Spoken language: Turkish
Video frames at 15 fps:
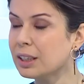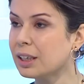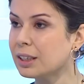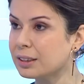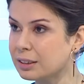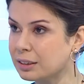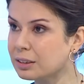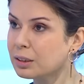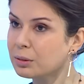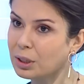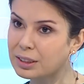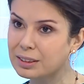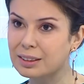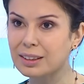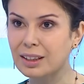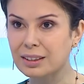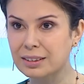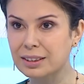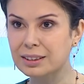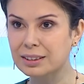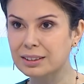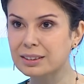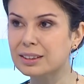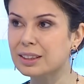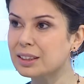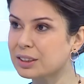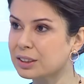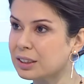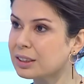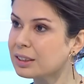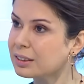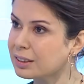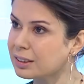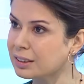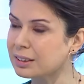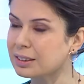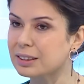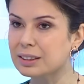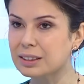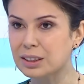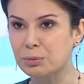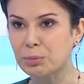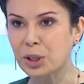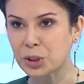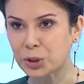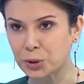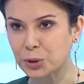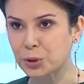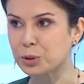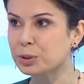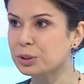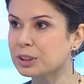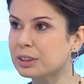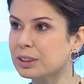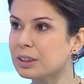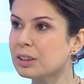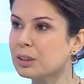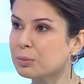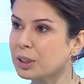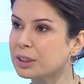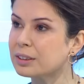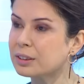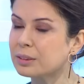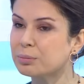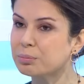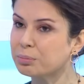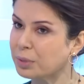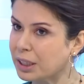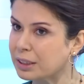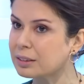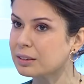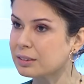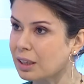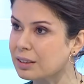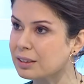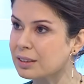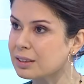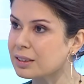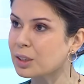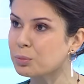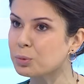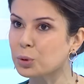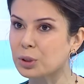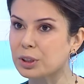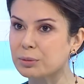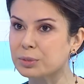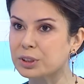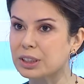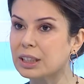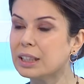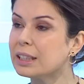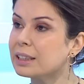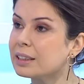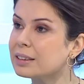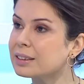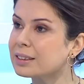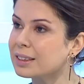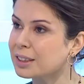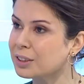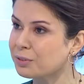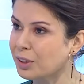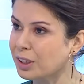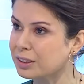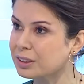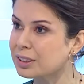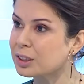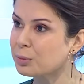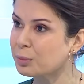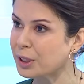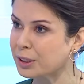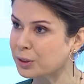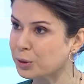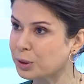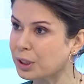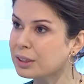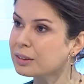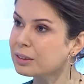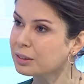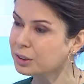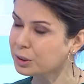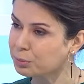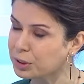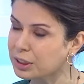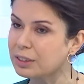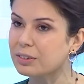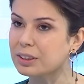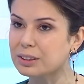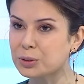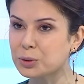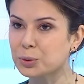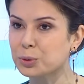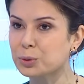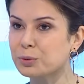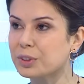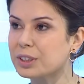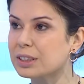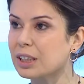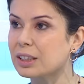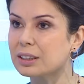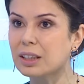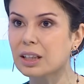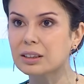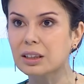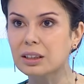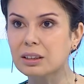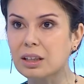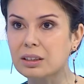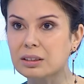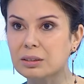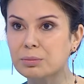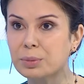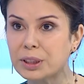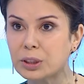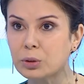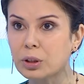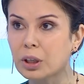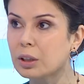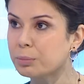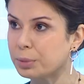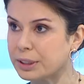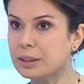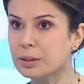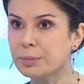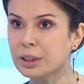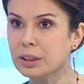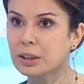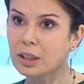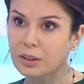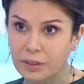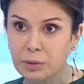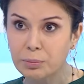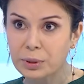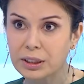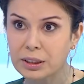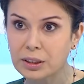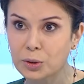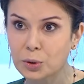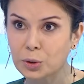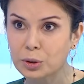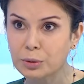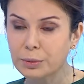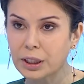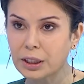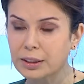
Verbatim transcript: Hani tabii hasta rahatlasın diye işte nasılsınız iyi başlıyoruz. İşte aman ben rahatlasın diye hep sorarım işte yanınızda kim var sizi bekliyorlar. Şimdi evet şudur vesaire derken hasta bitiyor. Bitti mi? Evet bitti diyorum.